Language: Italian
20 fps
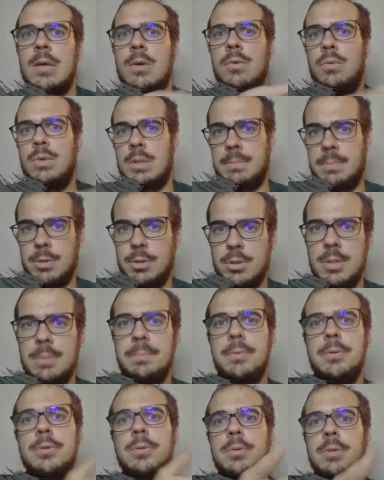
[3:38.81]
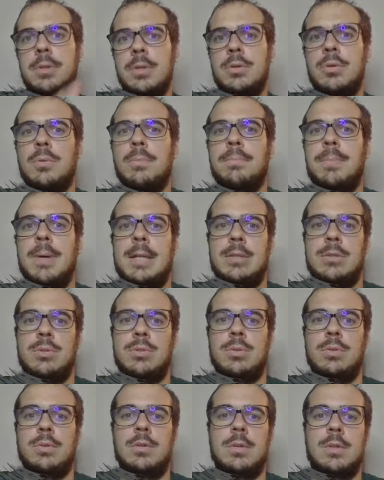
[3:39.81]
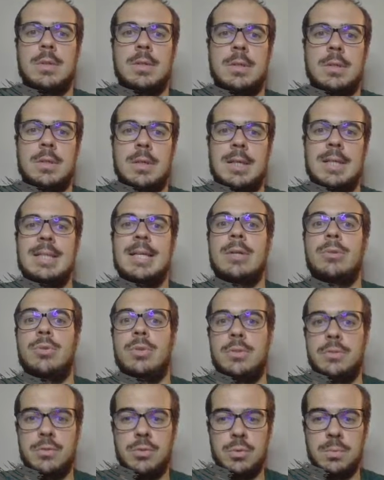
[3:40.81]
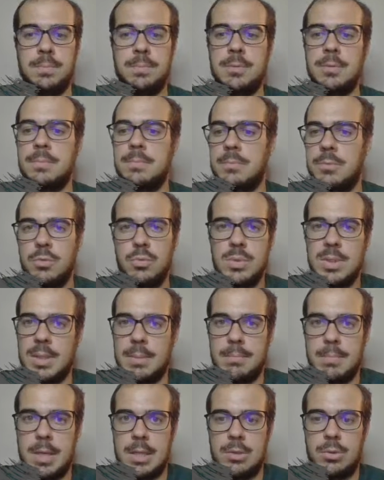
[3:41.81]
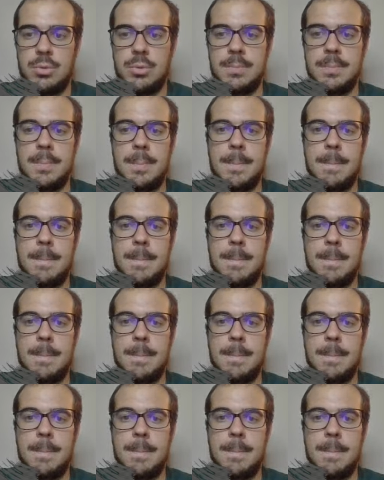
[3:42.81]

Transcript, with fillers: Quindi per un in più, in compenso eh, ritardo di sviluppo, un gambetto.